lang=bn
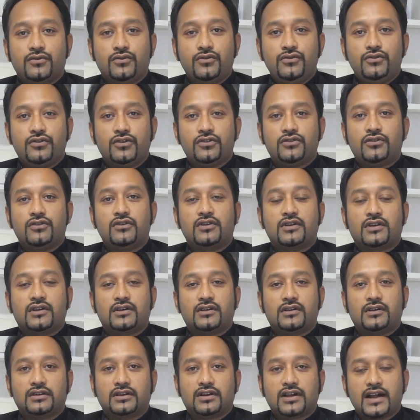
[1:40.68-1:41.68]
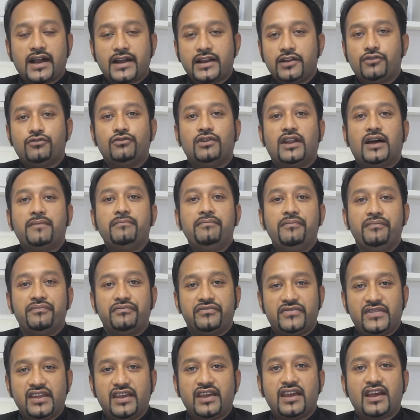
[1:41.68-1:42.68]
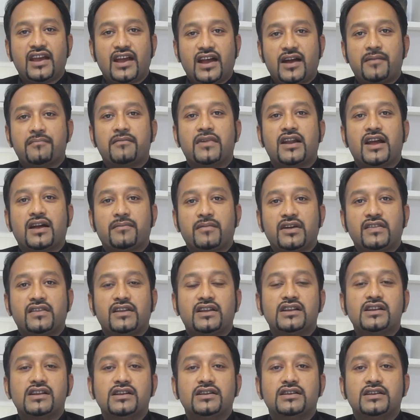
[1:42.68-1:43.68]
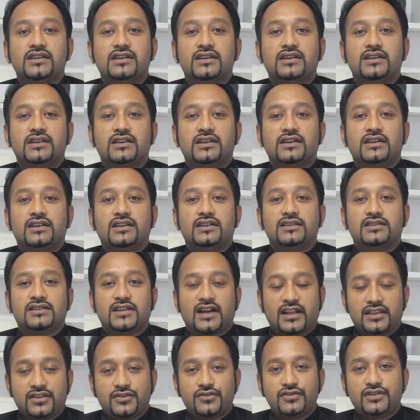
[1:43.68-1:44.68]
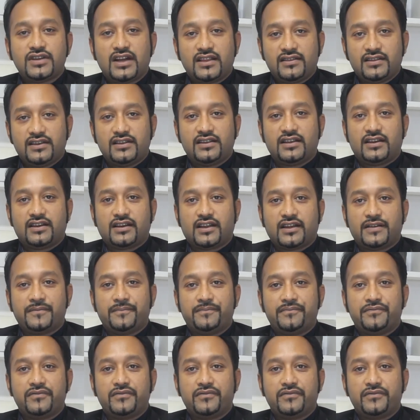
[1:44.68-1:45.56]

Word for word: উন্নত কারিকুলাম দিয়ে আমরা আমাদের ছাত্রছাত্রীদেরকে